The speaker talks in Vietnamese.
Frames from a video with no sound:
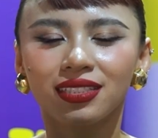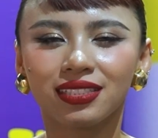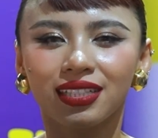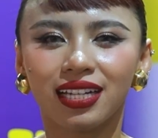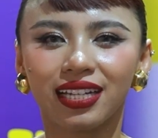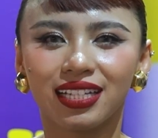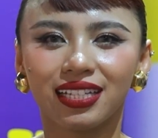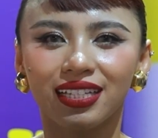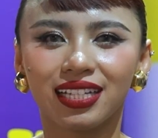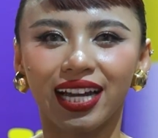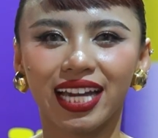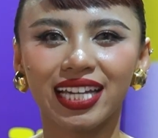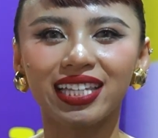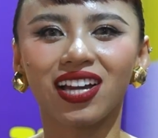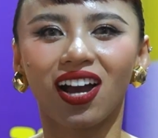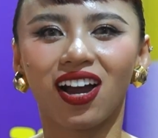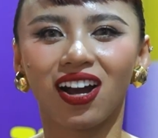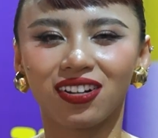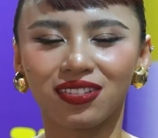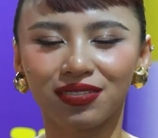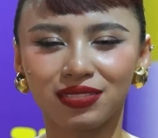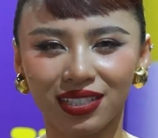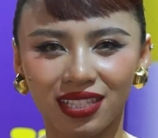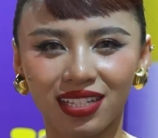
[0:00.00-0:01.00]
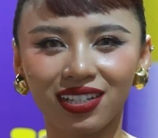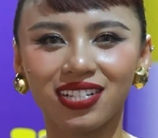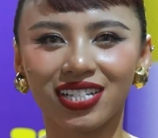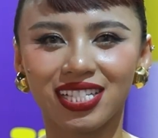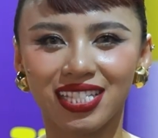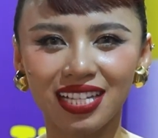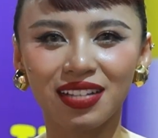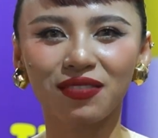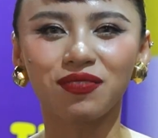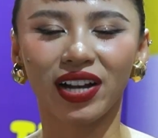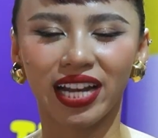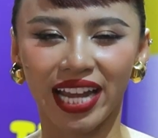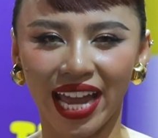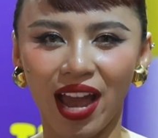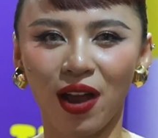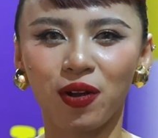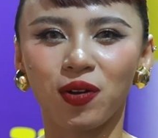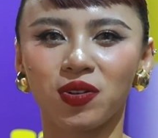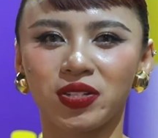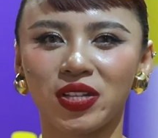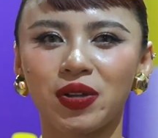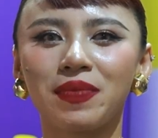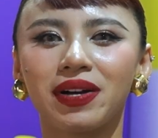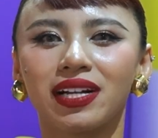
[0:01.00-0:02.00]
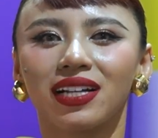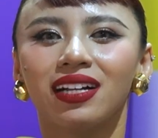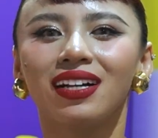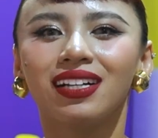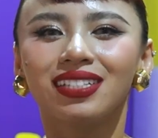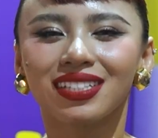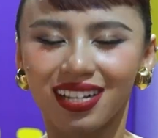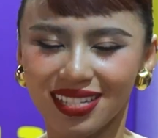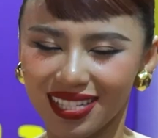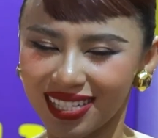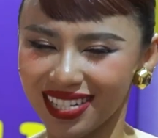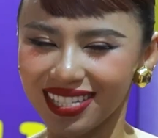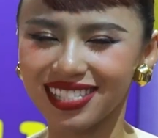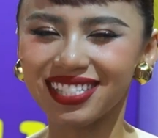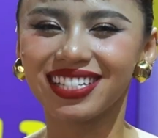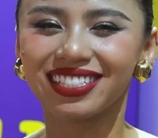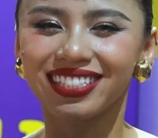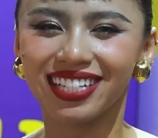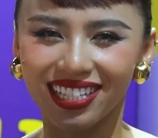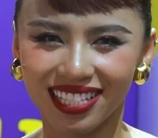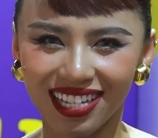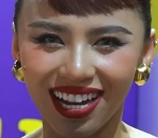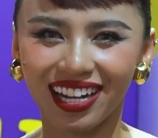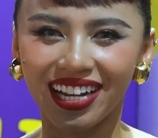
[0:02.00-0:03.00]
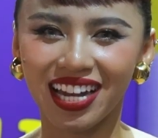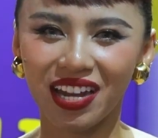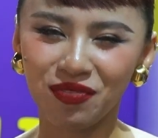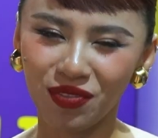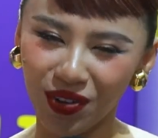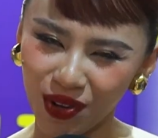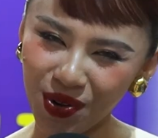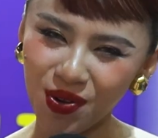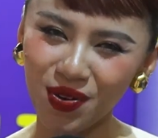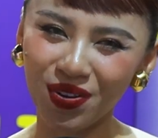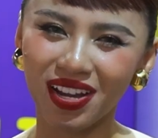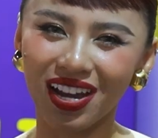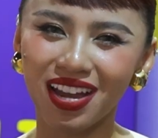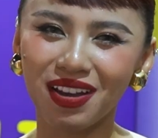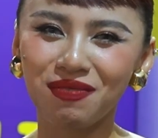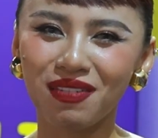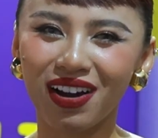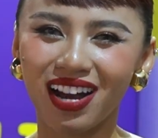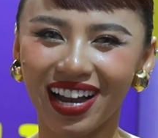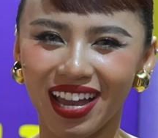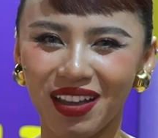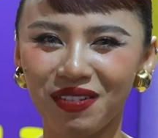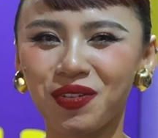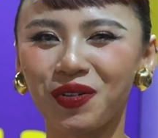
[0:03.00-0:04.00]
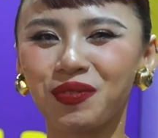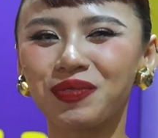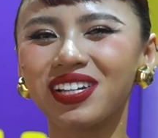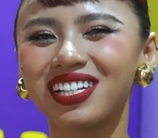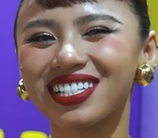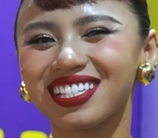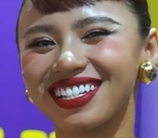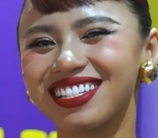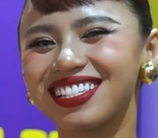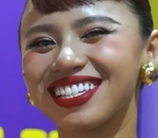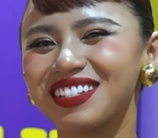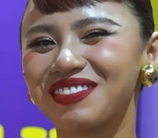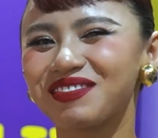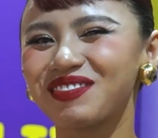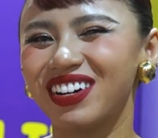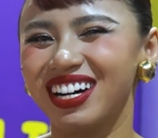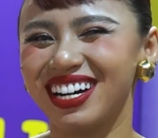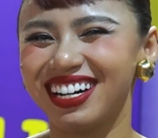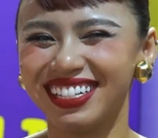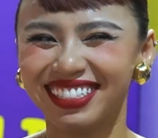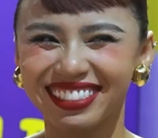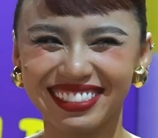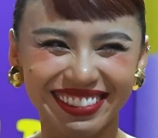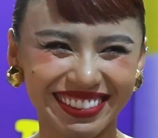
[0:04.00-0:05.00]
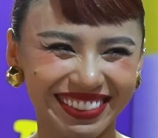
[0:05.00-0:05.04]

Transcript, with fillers: thì hãy chọn những người xinh mà cao còn nếu mà thực sự xinh thì chọn em vẫn ok mà em cũng thực sự xinh mà